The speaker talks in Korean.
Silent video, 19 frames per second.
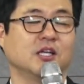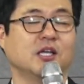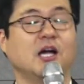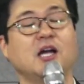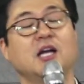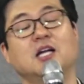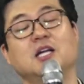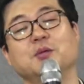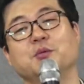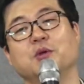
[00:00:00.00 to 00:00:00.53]

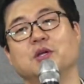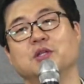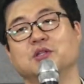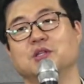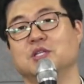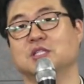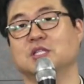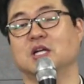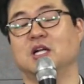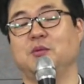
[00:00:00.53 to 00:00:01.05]
하나님께서
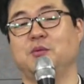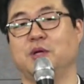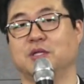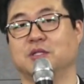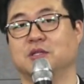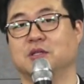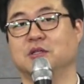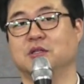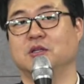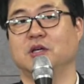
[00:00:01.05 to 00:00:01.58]
이스라엘
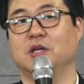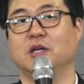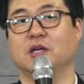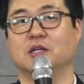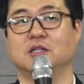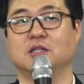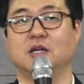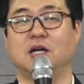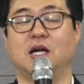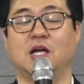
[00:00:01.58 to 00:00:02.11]
백성들의
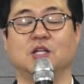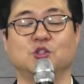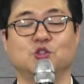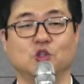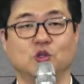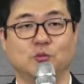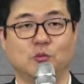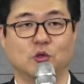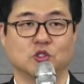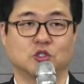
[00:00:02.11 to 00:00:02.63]
그런 안
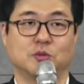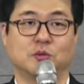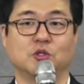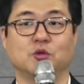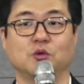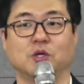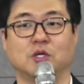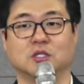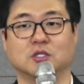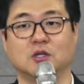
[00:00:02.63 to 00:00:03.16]
좋은 모습을
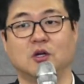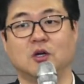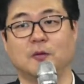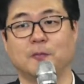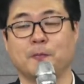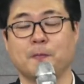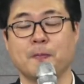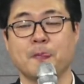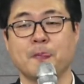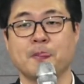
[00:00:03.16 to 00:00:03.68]
통해서
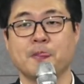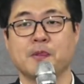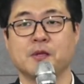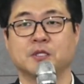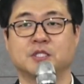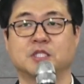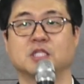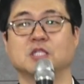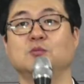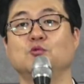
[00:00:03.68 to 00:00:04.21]

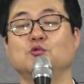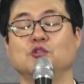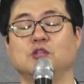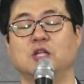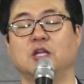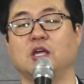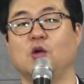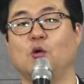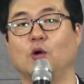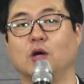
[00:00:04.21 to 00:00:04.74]
지금
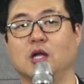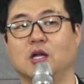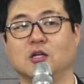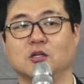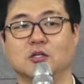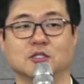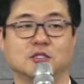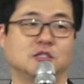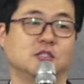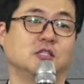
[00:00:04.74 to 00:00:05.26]
우리에게 원하는
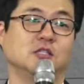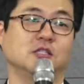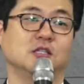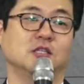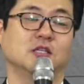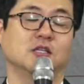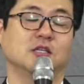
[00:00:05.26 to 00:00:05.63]
것은